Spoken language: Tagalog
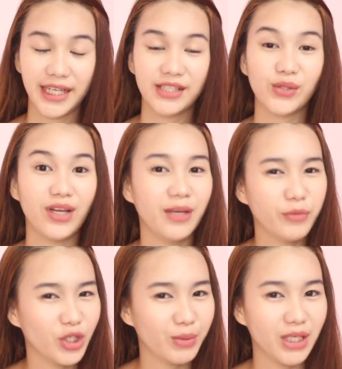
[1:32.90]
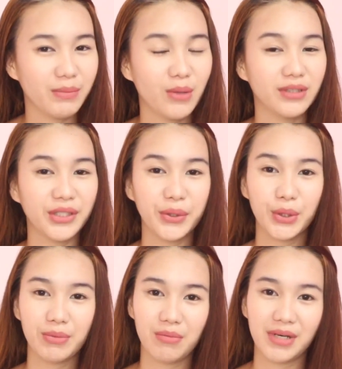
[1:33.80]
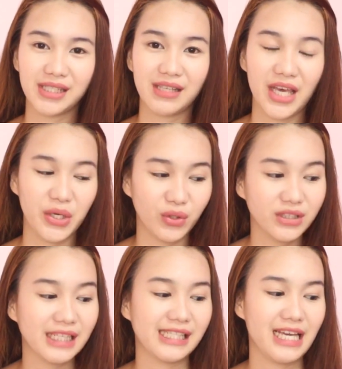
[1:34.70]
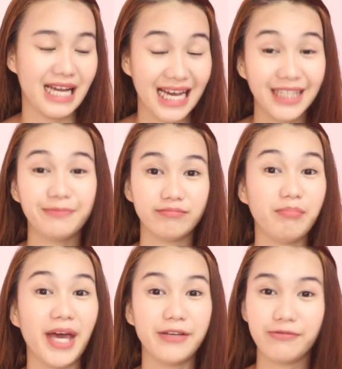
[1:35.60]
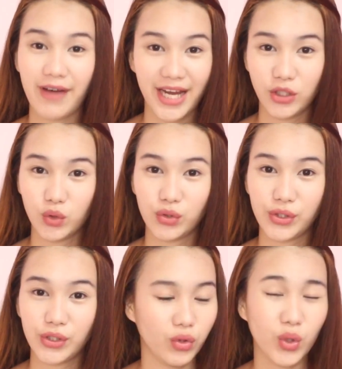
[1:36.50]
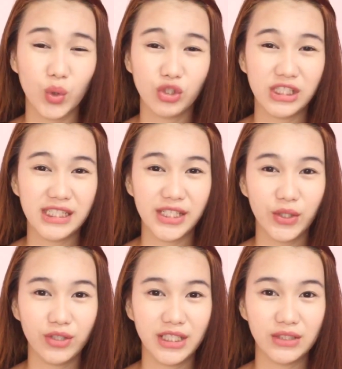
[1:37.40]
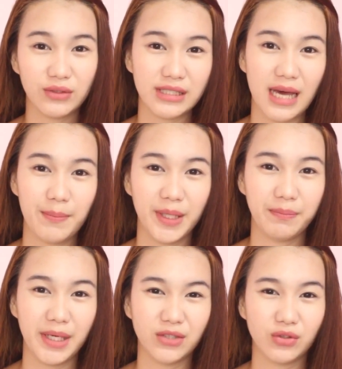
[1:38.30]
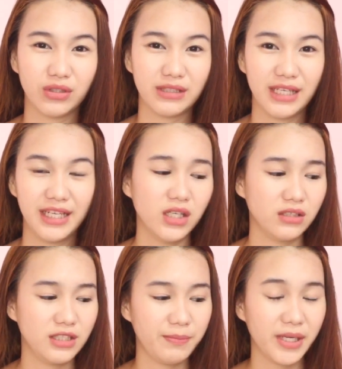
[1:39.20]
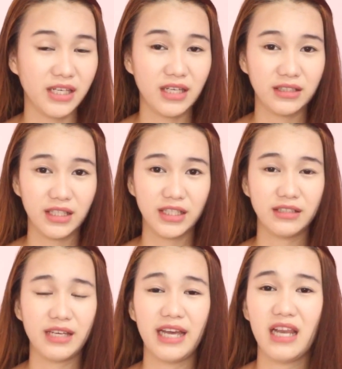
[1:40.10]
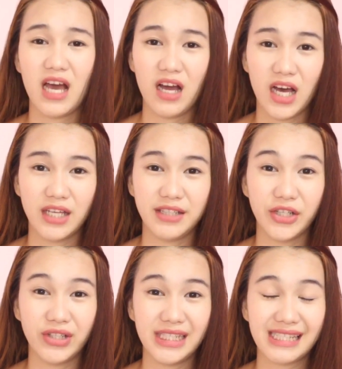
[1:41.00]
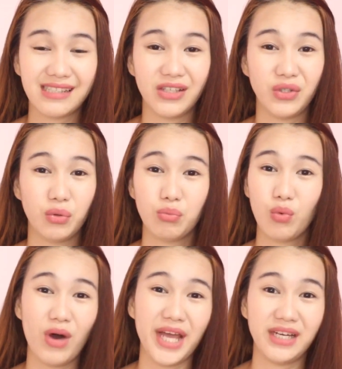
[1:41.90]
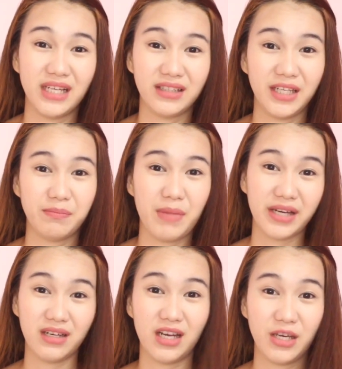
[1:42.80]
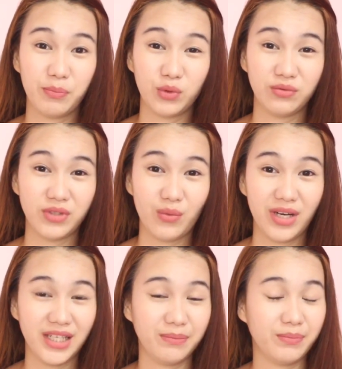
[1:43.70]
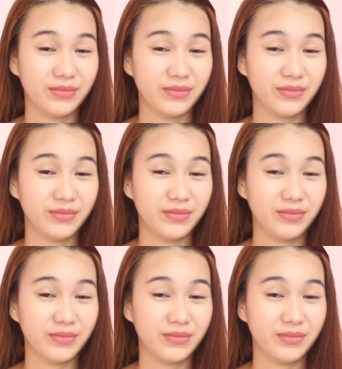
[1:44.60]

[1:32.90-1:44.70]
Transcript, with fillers: Ayan, so alam niyo naman na bawal yung lumabas ngayon kasi nga, may virus. Though GCQ na dito sa amin, pero still, di pa rin natin kailangan i-risk yung buhay natin para lang i-prove na wala na